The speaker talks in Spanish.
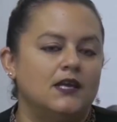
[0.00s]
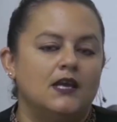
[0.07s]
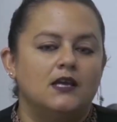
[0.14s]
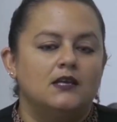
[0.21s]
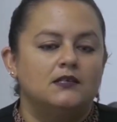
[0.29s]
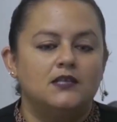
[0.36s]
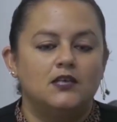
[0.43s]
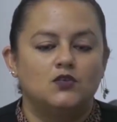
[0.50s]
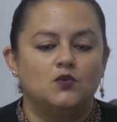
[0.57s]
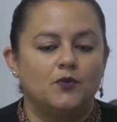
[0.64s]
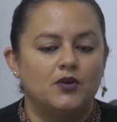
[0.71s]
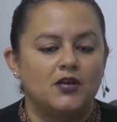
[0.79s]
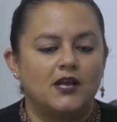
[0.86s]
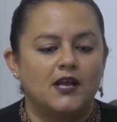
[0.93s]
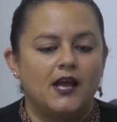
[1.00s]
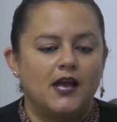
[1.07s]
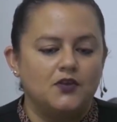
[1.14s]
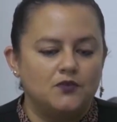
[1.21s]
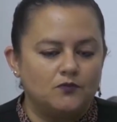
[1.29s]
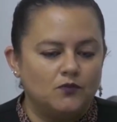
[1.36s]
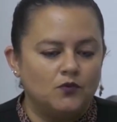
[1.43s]
y se
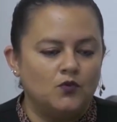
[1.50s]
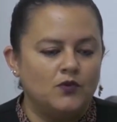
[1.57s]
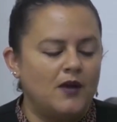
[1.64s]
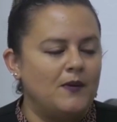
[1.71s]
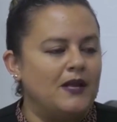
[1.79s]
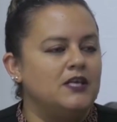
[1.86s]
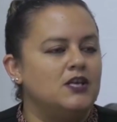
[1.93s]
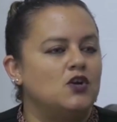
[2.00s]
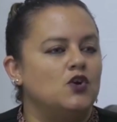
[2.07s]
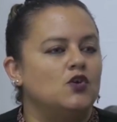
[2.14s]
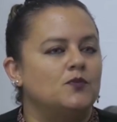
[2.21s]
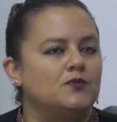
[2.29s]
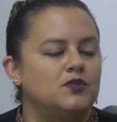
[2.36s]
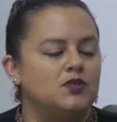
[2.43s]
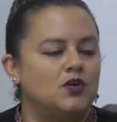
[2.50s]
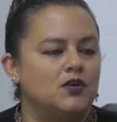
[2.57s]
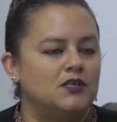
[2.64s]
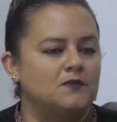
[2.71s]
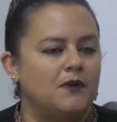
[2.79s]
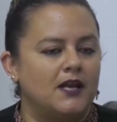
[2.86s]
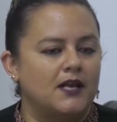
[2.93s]
supone que hay un abanico de
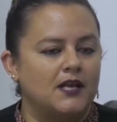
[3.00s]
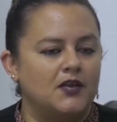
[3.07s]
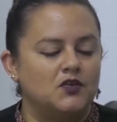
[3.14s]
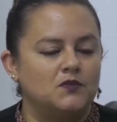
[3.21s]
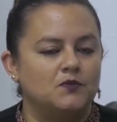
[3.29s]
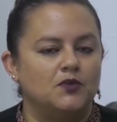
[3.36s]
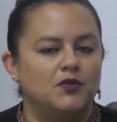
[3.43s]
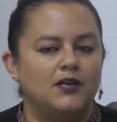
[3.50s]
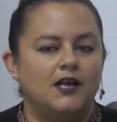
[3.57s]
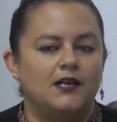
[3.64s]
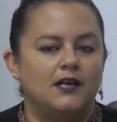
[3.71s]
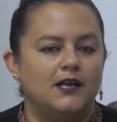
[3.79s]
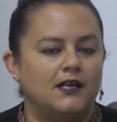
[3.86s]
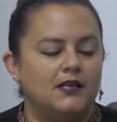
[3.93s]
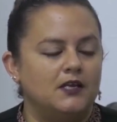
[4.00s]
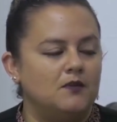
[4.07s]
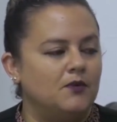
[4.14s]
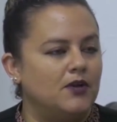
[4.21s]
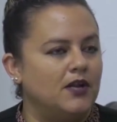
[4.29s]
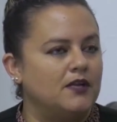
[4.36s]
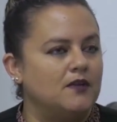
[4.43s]
opciones para que ellos pudieran
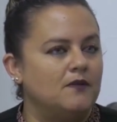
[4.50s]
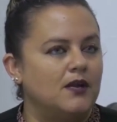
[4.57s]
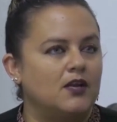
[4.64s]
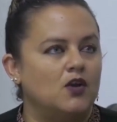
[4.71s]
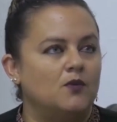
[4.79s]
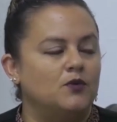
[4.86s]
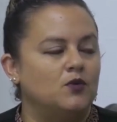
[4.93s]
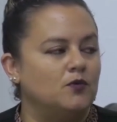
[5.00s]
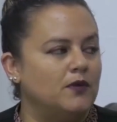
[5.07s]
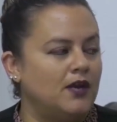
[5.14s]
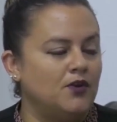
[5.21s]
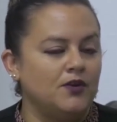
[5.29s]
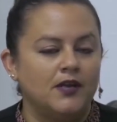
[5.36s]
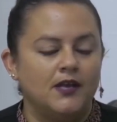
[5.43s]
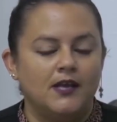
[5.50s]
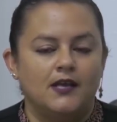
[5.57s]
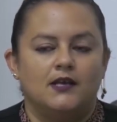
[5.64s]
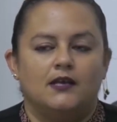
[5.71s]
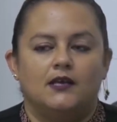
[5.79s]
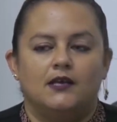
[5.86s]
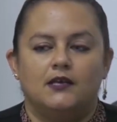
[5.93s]
elegir por el nivel que
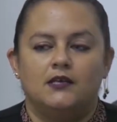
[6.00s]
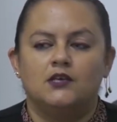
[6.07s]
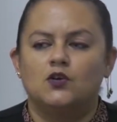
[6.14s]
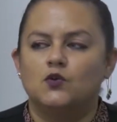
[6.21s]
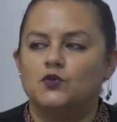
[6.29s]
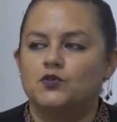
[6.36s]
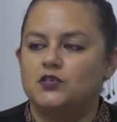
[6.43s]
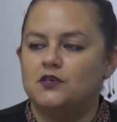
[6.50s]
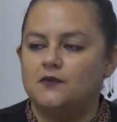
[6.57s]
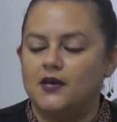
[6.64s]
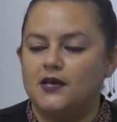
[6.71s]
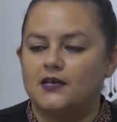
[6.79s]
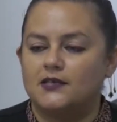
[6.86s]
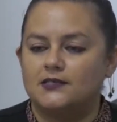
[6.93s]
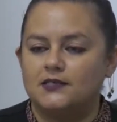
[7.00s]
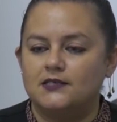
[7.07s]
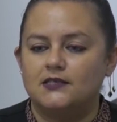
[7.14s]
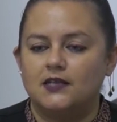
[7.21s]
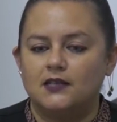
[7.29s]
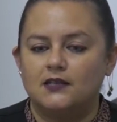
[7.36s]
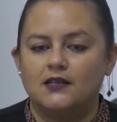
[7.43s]
obtuvieron. Eh, inclusive
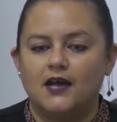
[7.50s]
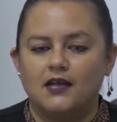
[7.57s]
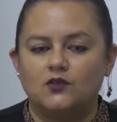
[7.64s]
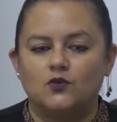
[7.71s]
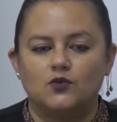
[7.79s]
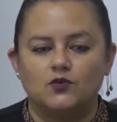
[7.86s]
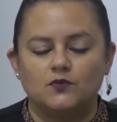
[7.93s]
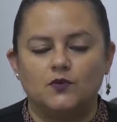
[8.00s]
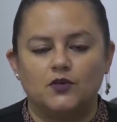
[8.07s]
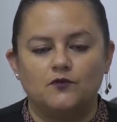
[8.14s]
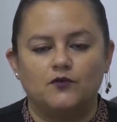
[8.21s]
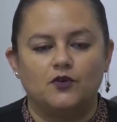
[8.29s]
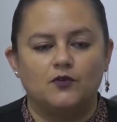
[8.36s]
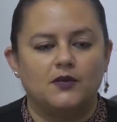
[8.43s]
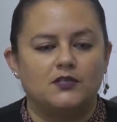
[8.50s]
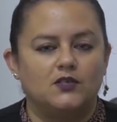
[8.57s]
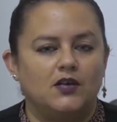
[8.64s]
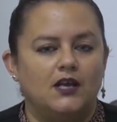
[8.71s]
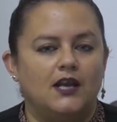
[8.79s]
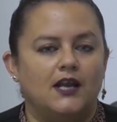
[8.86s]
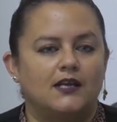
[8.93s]
existen datos, bueno,
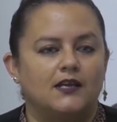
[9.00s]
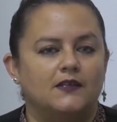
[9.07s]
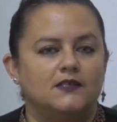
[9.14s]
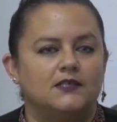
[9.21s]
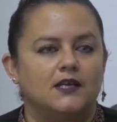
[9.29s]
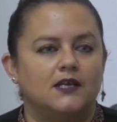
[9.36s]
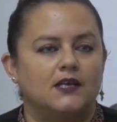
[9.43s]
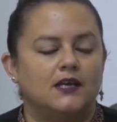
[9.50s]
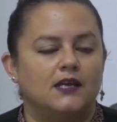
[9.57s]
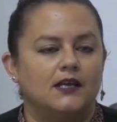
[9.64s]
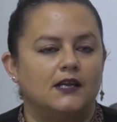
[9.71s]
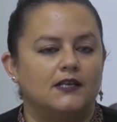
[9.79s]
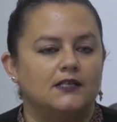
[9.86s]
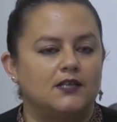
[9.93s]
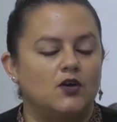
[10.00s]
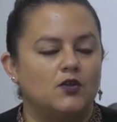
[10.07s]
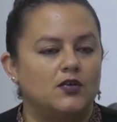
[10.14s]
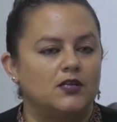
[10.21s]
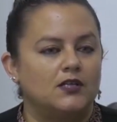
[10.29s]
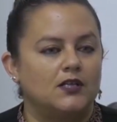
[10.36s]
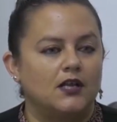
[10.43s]
información en la que dice que el
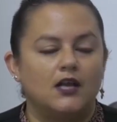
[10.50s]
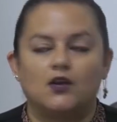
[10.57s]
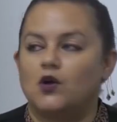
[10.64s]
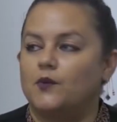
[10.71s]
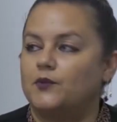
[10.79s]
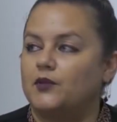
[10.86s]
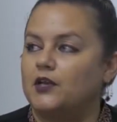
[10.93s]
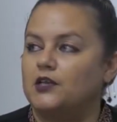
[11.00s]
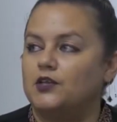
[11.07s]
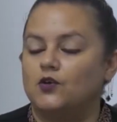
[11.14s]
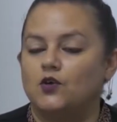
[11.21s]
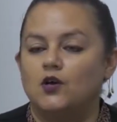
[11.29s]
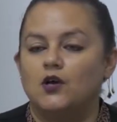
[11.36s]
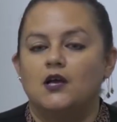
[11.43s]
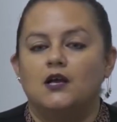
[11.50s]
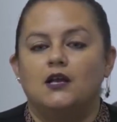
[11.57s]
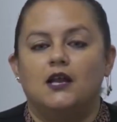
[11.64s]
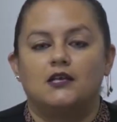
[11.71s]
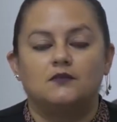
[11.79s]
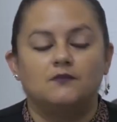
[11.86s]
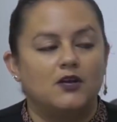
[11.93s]
estado de Quintana Roo ha obtenido
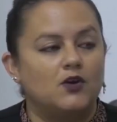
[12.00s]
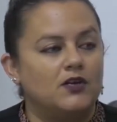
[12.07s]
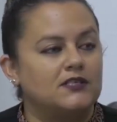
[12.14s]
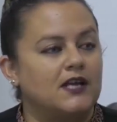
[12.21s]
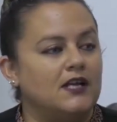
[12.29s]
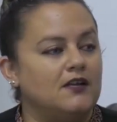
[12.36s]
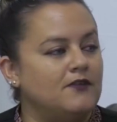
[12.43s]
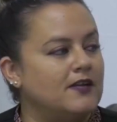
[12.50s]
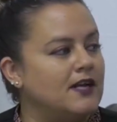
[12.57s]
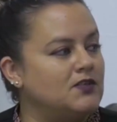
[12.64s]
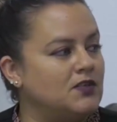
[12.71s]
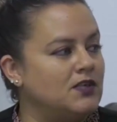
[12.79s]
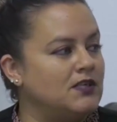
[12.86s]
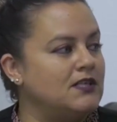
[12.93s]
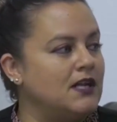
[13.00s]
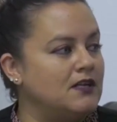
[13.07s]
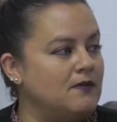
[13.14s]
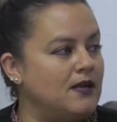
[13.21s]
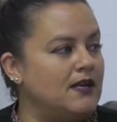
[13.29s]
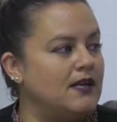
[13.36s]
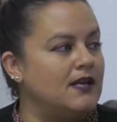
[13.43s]
las mejores
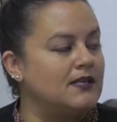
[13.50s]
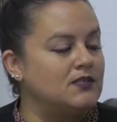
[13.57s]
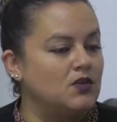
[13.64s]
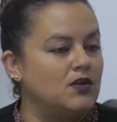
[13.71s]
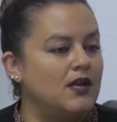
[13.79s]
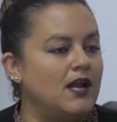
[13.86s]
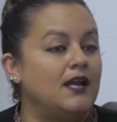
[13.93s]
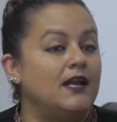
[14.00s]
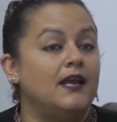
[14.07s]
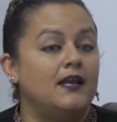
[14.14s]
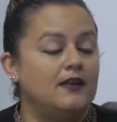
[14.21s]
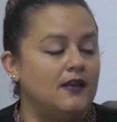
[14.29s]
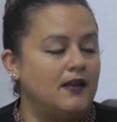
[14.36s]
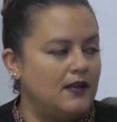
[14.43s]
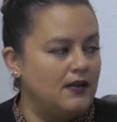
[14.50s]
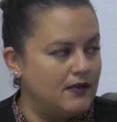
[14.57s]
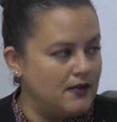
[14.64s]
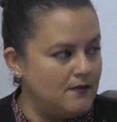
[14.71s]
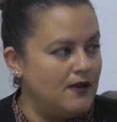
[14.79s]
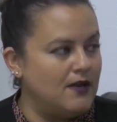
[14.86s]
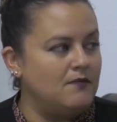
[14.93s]
calificaciones a nivel nacional en
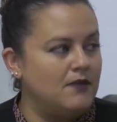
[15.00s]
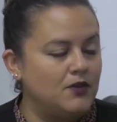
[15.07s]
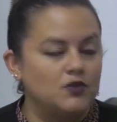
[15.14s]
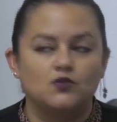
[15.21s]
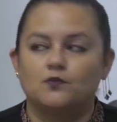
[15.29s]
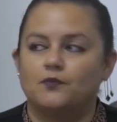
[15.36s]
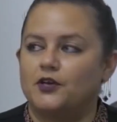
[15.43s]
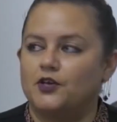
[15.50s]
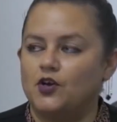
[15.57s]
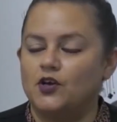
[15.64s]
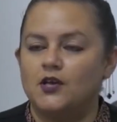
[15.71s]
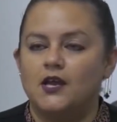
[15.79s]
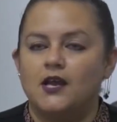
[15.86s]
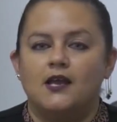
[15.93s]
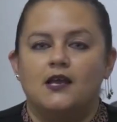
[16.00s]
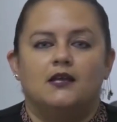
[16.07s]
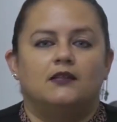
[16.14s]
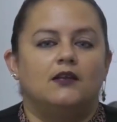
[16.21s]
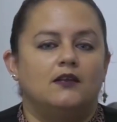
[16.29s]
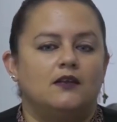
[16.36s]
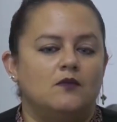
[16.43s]
el nivel medio superior
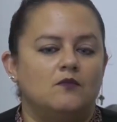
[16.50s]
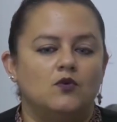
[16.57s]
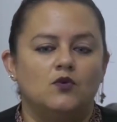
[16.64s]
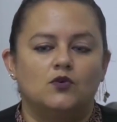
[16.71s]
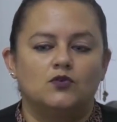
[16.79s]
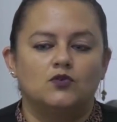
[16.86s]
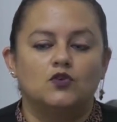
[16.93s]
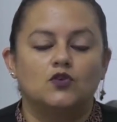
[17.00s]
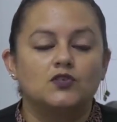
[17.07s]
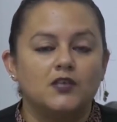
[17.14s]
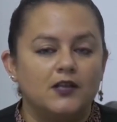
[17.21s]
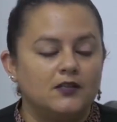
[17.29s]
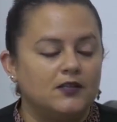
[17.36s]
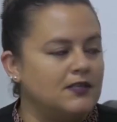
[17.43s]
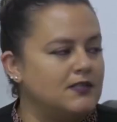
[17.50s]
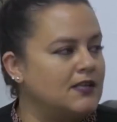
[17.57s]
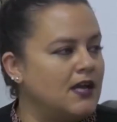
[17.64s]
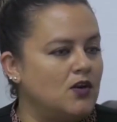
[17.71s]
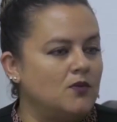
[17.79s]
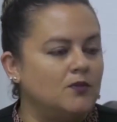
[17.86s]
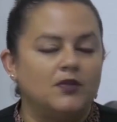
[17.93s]
tenemos
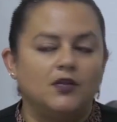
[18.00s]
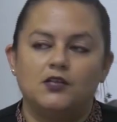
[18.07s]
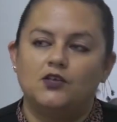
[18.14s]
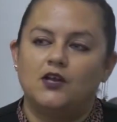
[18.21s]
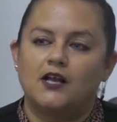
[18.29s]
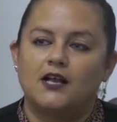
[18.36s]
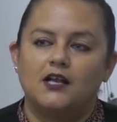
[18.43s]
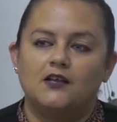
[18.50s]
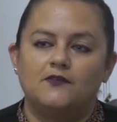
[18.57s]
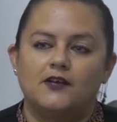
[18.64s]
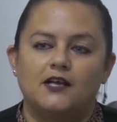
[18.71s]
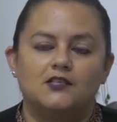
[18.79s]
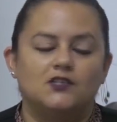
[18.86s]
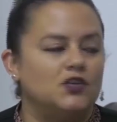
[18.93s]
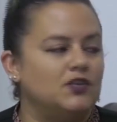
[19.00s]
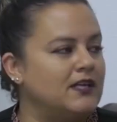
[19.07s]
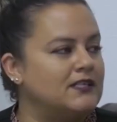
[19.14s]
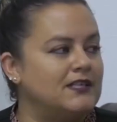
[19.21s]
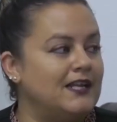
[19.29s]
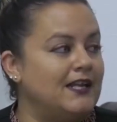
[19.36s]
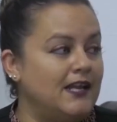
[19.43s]
docentes que han obtenido la
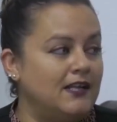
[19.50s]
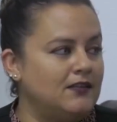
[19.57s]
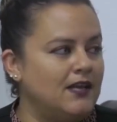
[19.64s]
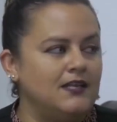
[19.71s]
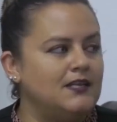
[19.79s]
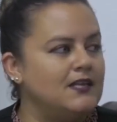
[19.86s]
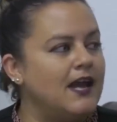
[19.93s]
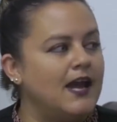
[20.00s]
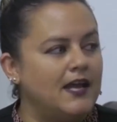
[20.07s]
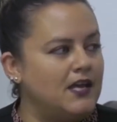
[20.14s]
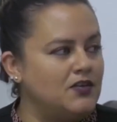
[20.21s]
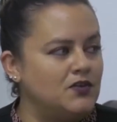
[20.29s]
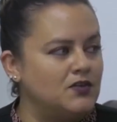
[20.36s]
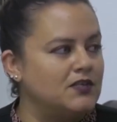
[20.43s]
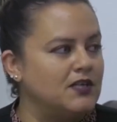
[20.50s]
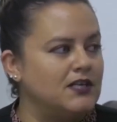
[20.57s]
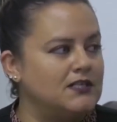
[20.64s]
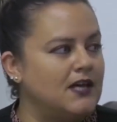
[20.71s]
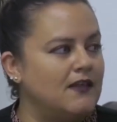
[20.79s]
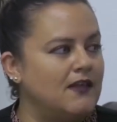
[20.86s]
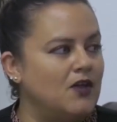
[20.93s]
calificación de excelente y ni a
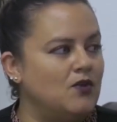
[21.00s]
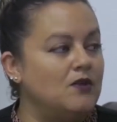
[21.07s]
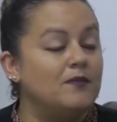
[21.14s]
ellos se les